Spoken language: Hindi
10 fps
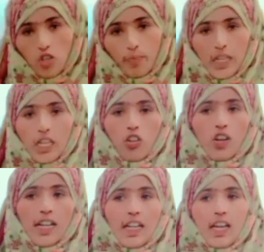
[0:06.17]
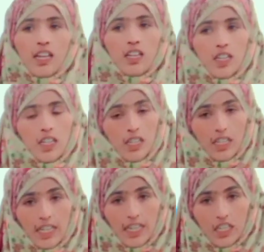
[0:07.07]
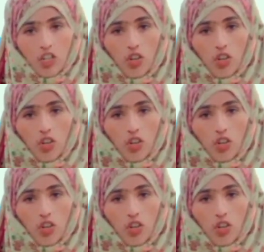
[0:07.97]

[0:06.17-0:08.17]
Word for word: रुपये किलो आटा है एक किलो